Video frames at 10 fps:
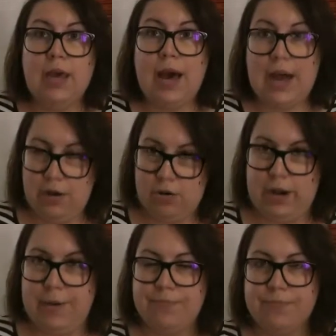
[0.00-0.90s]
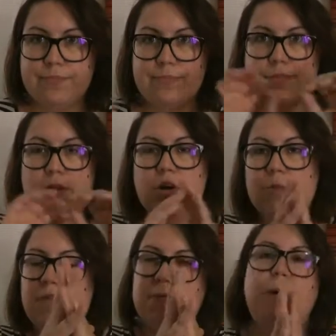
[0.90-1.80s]
Allora,
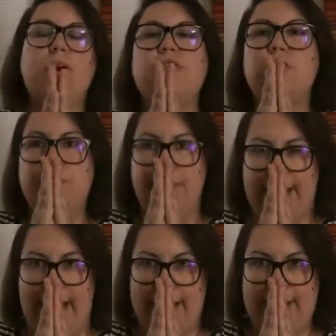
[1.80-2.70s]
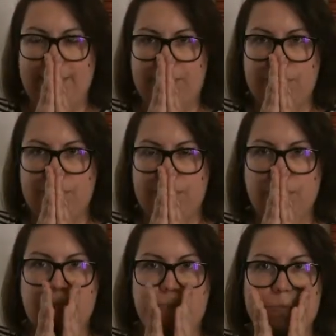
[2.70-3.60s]
come vi posso spiegare mh,
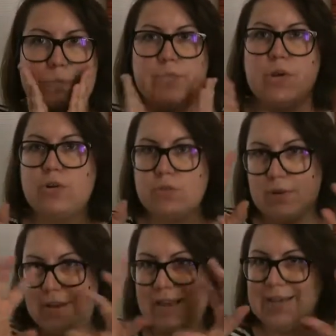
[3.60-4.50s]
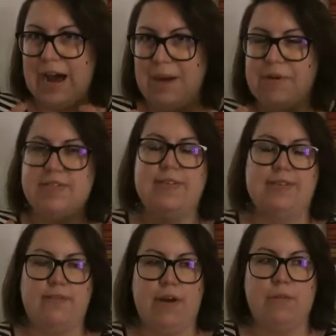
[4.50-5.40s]
mm, la trama
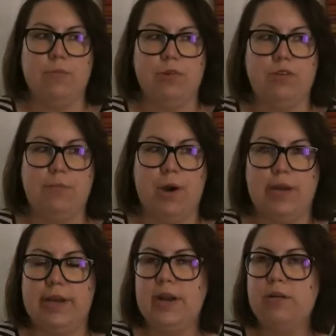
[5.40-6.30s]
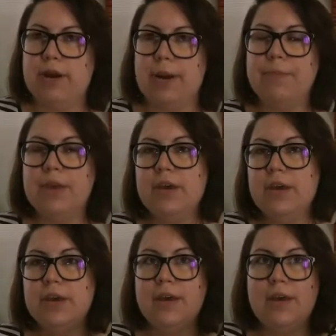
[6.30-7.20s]
senza farvi molti spoiler? Allora,
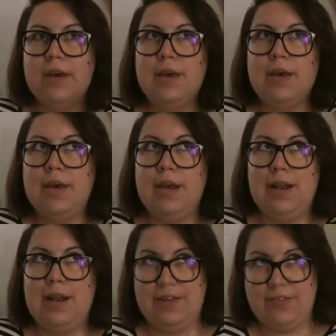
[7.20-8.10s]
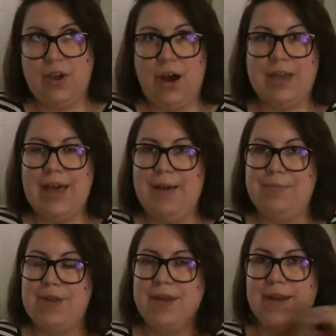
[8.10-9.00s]
la
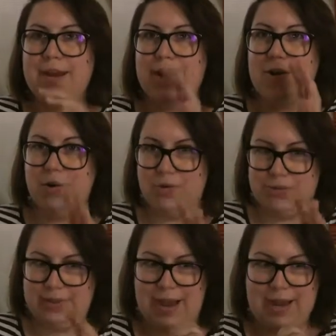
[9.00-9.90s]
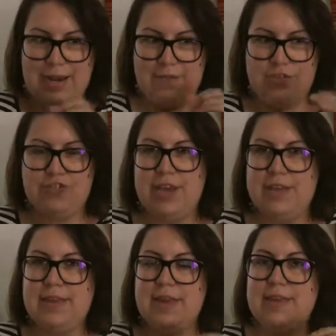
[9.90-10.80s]
storia racconta le
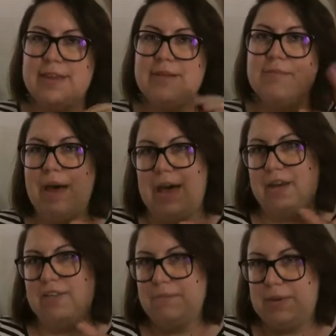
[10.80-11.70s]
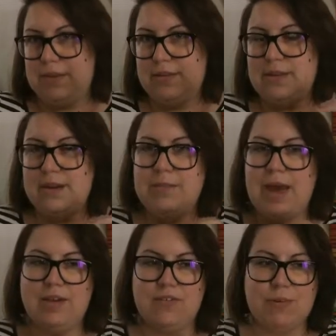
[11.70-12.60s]
vicende di Mary Smith.
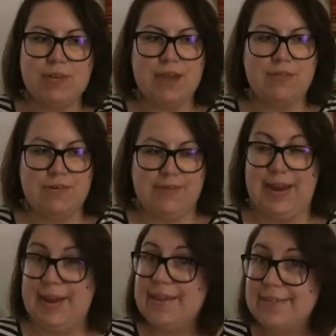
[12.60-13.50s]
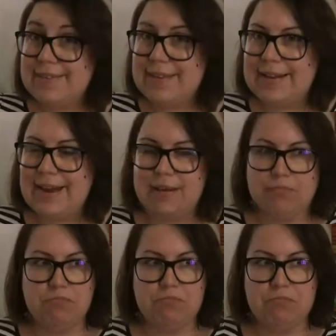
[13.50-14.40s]
Mary Smith è questa
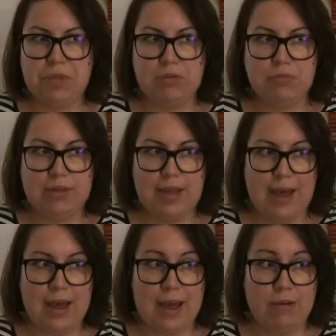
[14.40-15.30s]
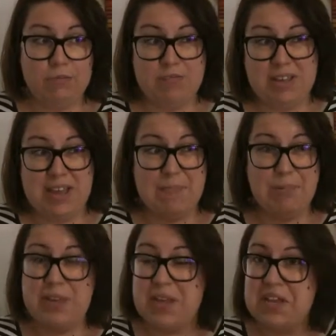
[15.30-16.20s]
ragazzina in un'età un
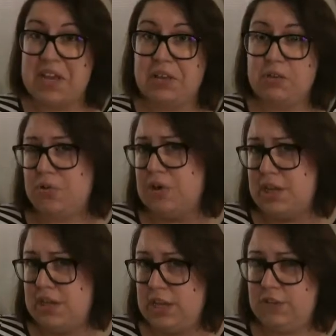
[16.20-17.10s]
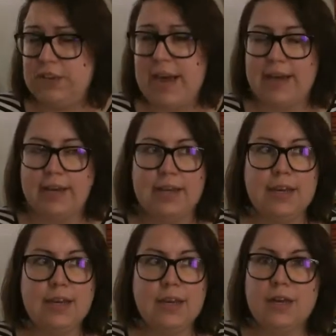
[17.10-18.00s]
ipotetica intorno ai 10
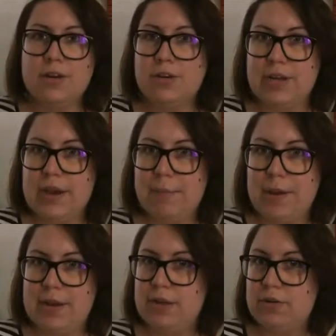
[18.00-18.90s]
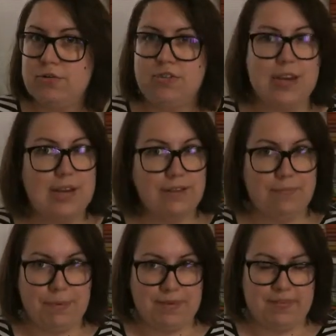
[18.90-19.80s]
anni, con i capelli rossi e
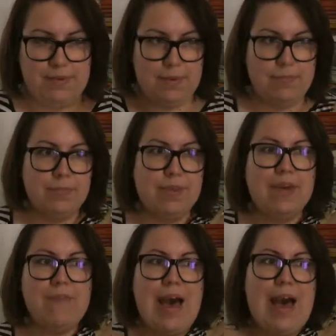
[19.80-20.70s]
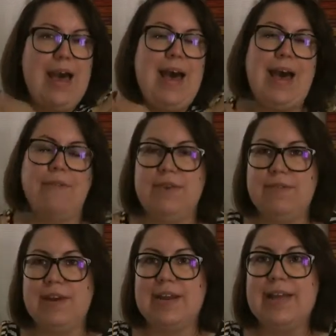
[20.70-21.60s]
crespissimi, che va a
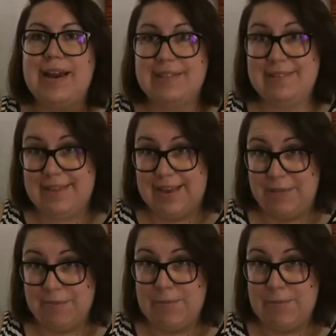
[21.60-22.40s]
vivere dalla zia.